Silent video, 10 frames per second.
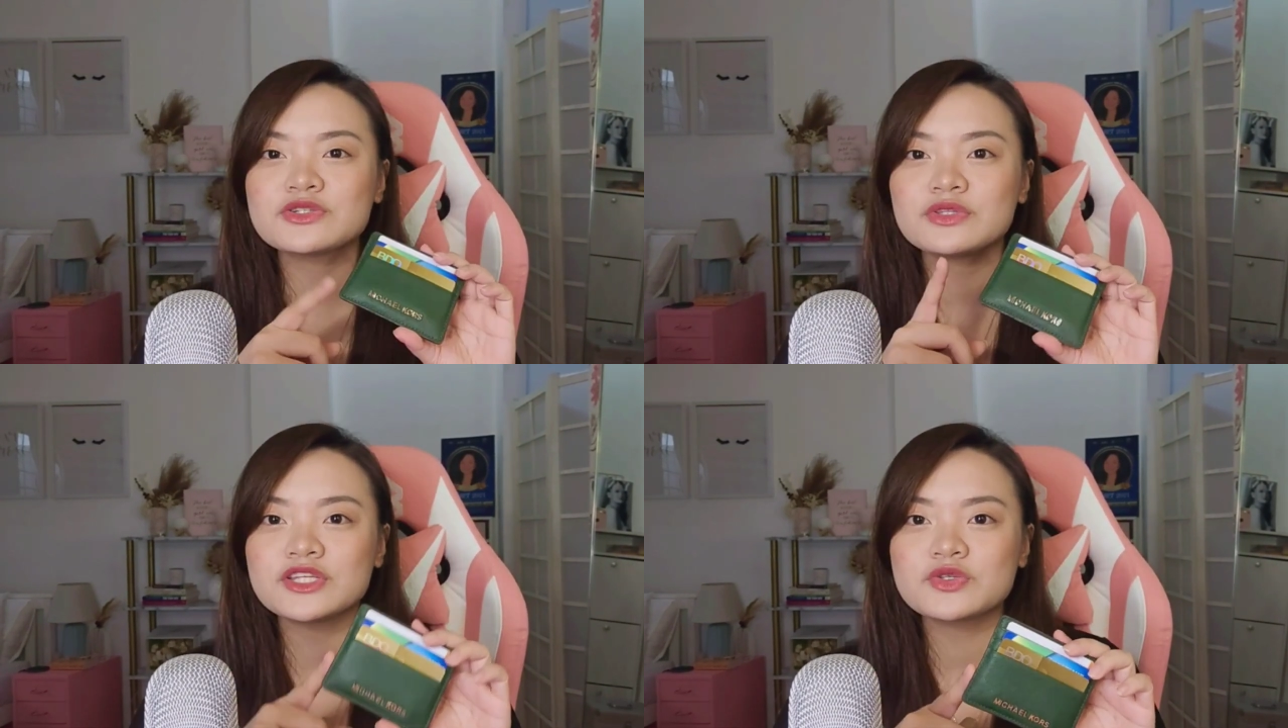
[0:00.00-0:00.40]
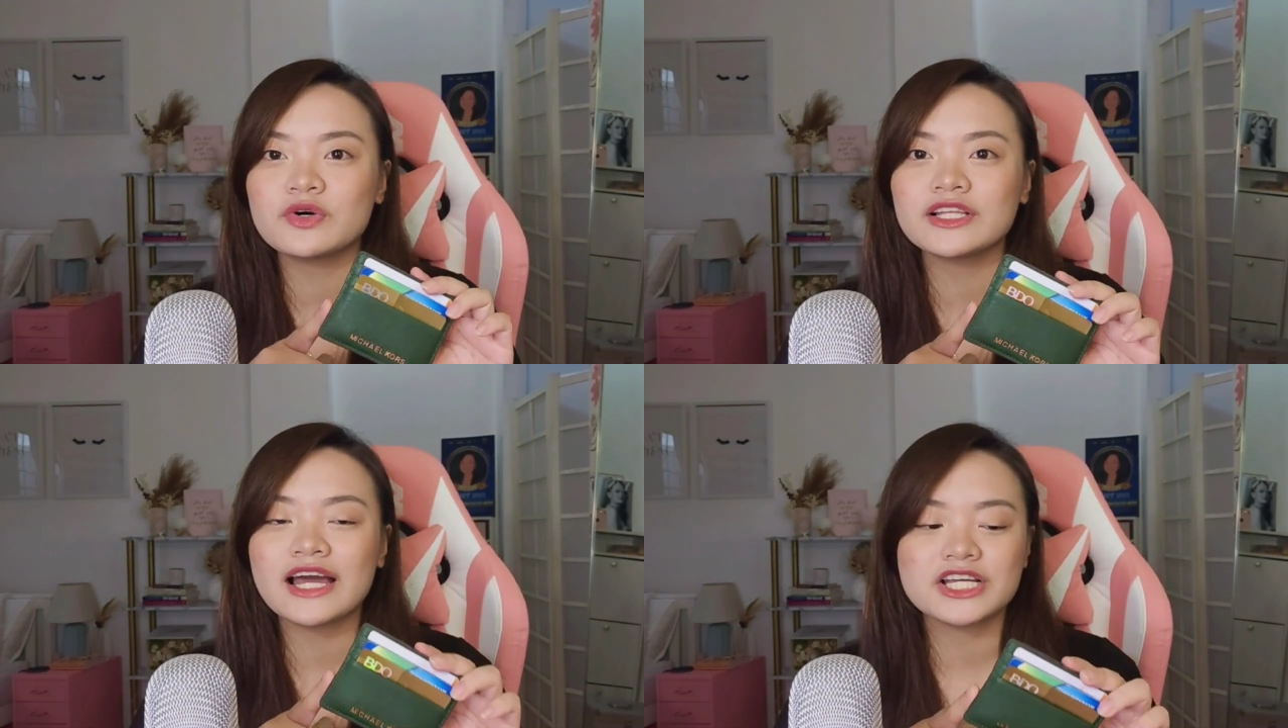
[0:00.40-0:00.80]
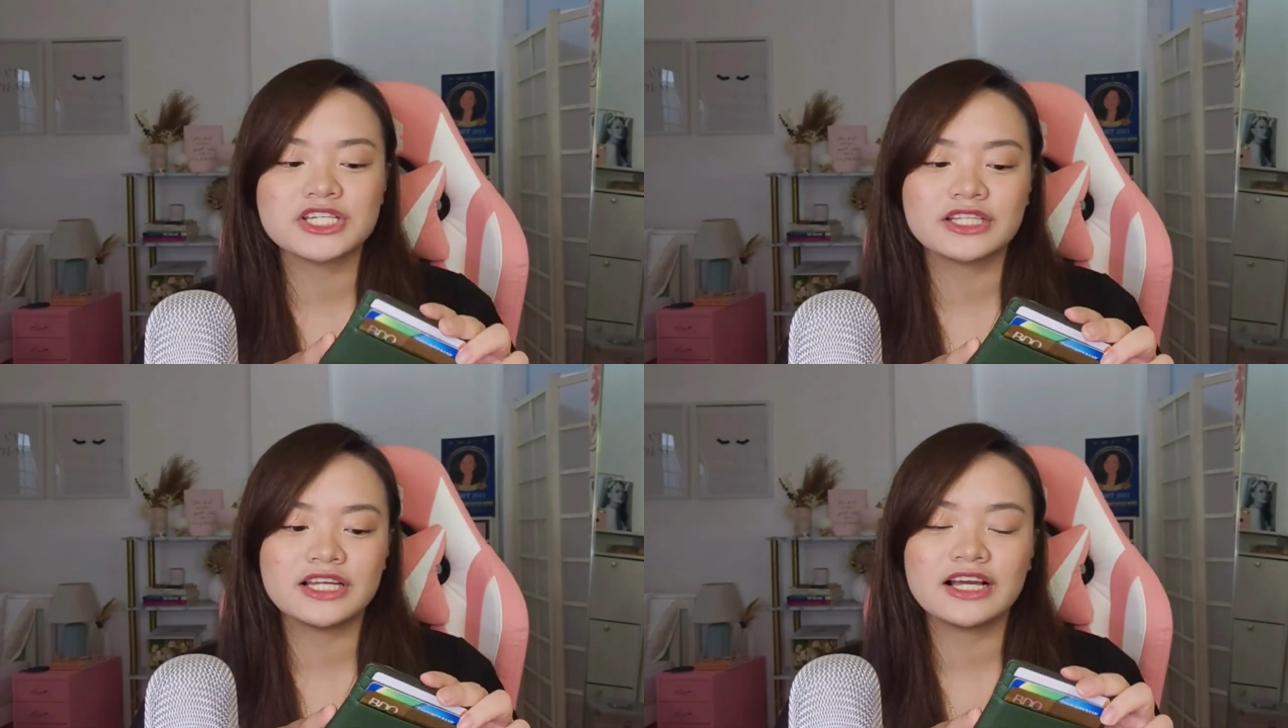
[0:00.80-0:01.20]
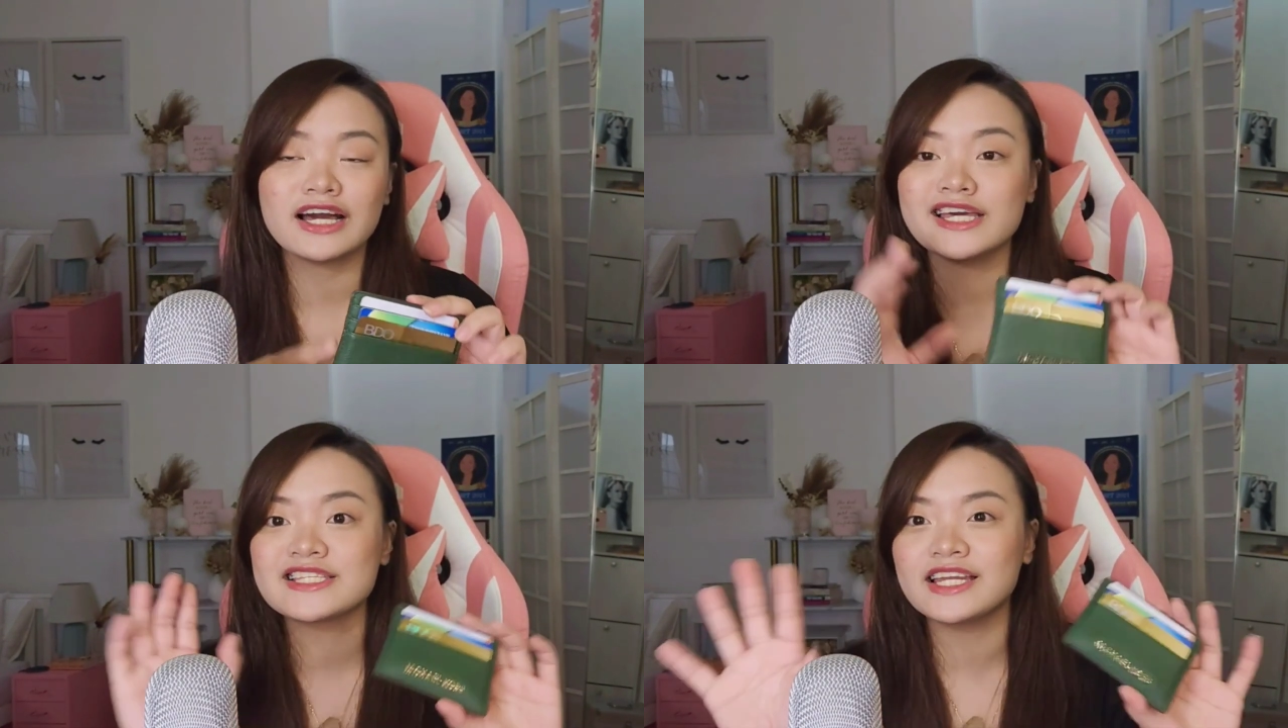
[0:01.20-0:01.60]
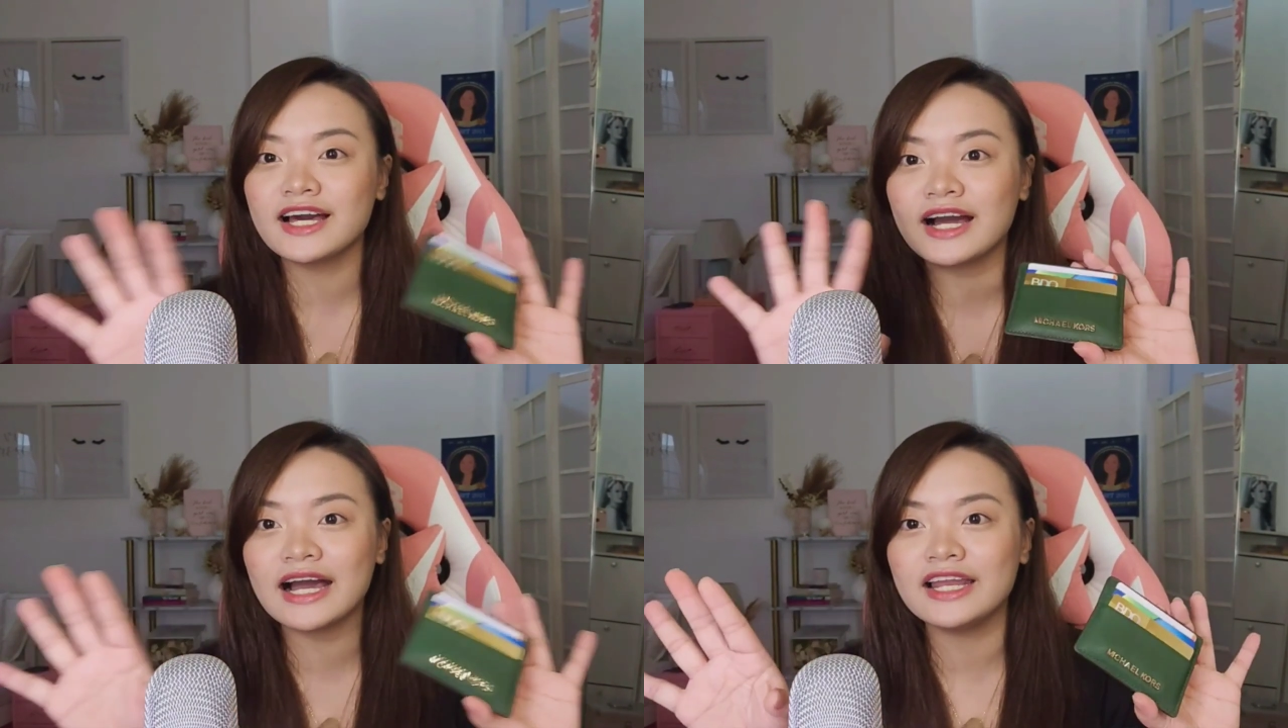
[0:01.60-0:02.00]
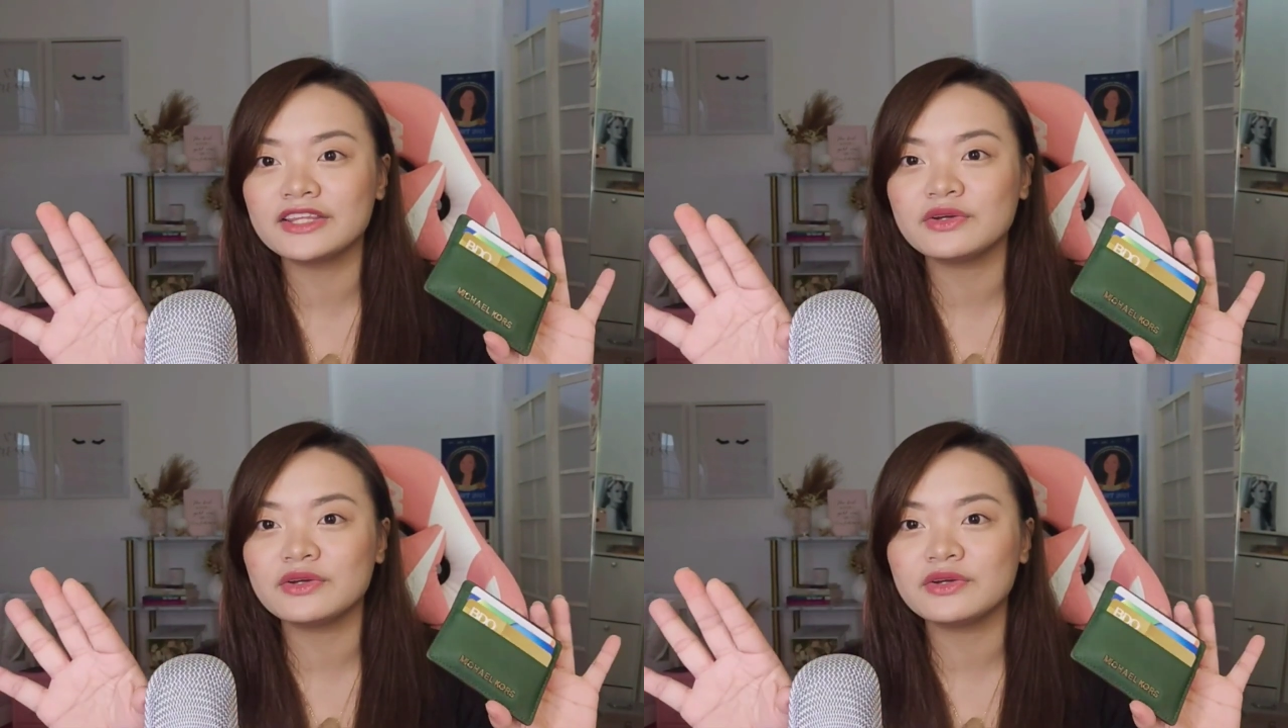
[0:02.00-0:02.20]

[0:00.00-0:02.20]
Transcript: So this one kasha talaga kaysa nakakalat